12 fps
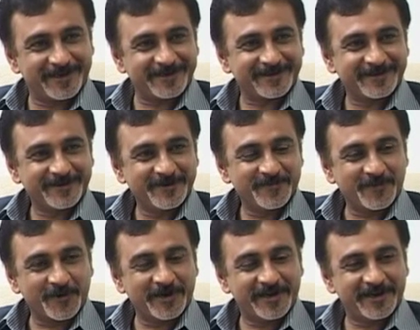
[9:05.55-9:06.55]
के
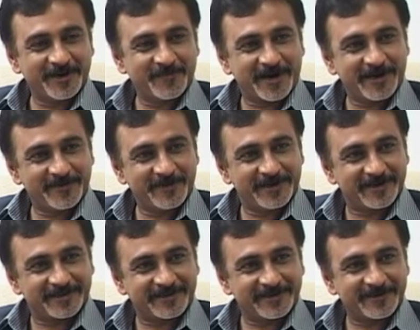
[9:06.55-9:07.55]
पॉलिटिकल पार्टी भी
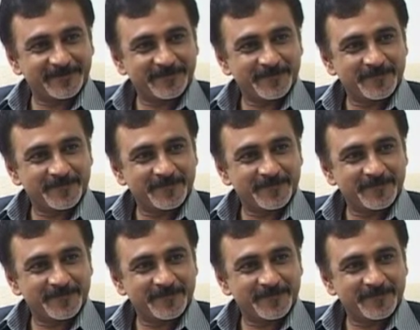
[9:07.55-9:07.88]
रखती है